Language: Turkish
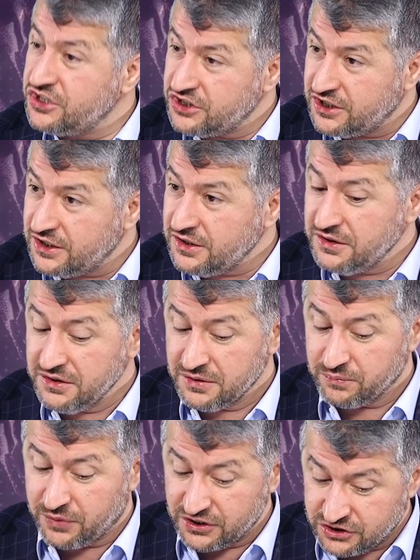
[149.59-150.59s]
işin
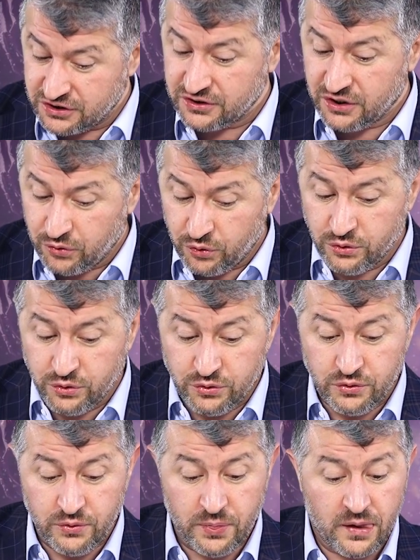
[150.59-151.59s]
başında
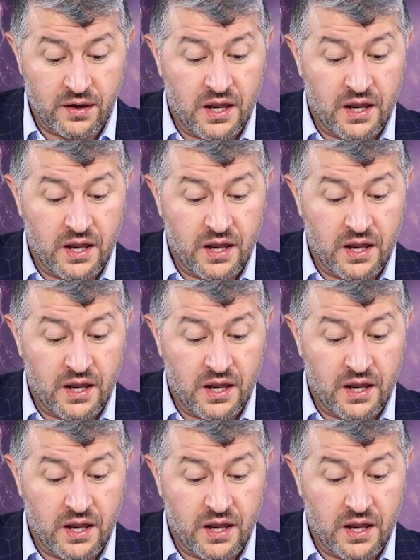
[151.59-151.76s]
olun.